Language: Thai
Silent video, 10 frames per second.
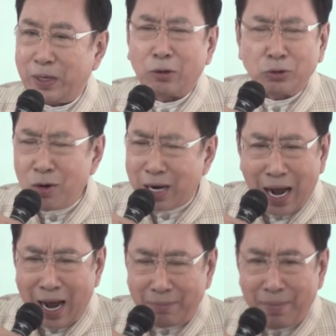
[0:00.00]
เขาต้อง
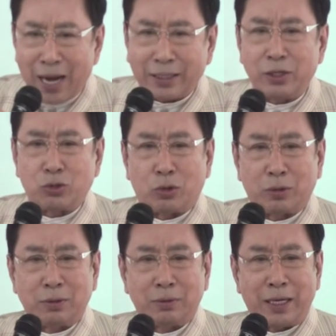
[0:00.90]
การมากที่สุด
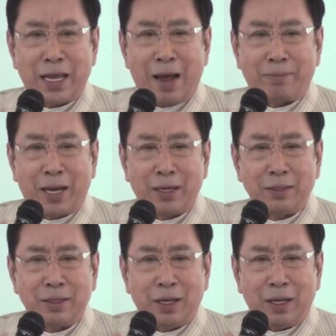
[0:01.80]
ในยามนั้น
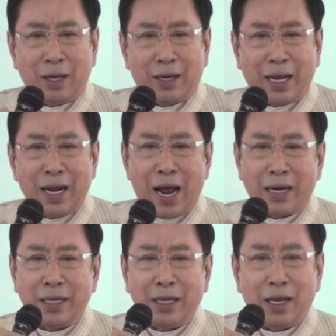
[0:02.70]
ในขณะ
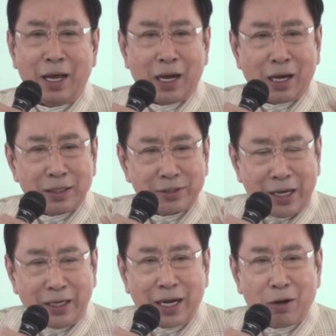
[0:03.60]
ที่สิ่
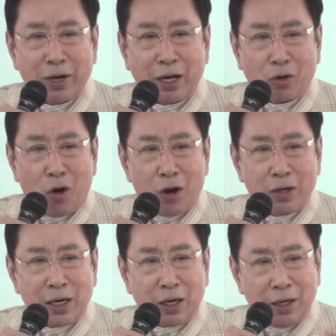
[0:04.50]
งที่เขาเรียกร้อง
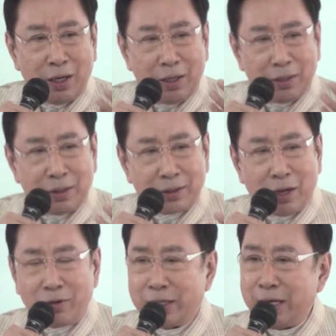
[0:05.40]
เรื่อง
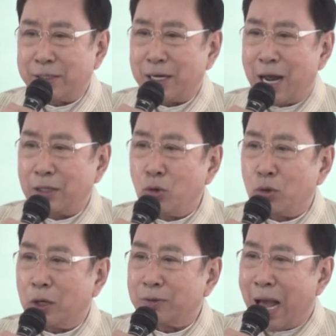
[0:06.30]
เจ้าหน้าที่สถานทู
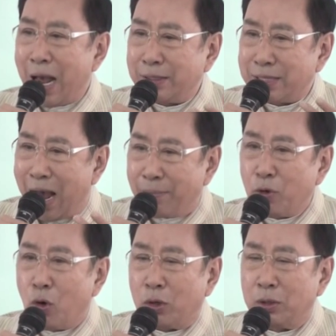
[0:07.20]
ตเขาตายสาม
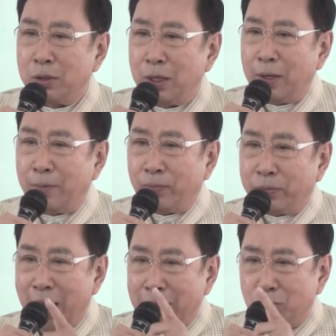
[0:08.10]
คน
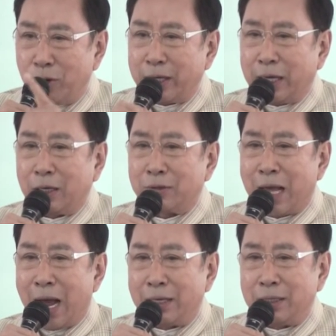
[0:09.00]
นักธุรกิจเขา
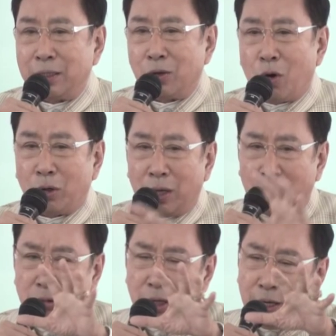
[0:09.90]
ตายหนึ่งคนแล้
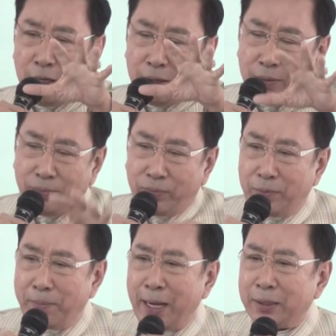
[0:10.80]
ว
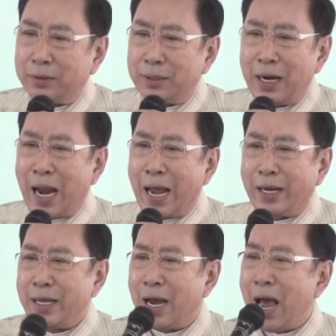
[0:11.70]
เพชรทั้งหลาย
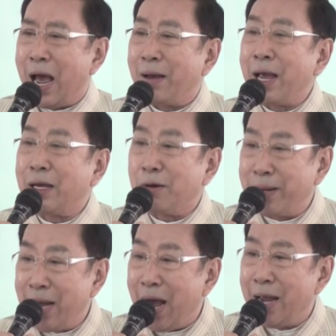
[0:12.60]
ก็ยังหาให้เขา
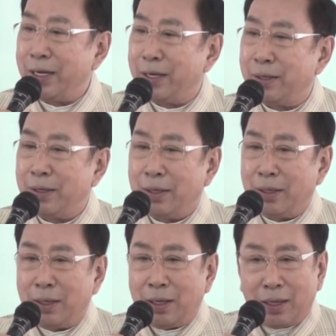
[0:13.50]
ไม่ได้เนี่ย
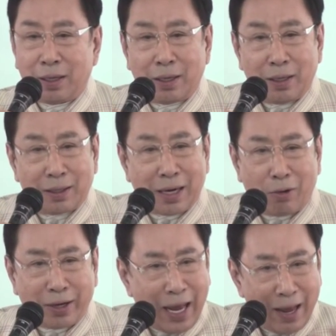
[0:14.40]
เรา
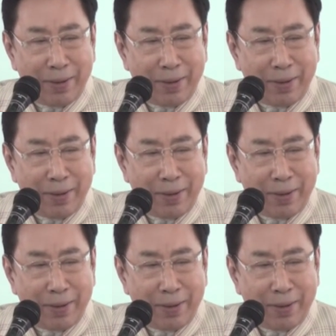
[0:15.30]
แก้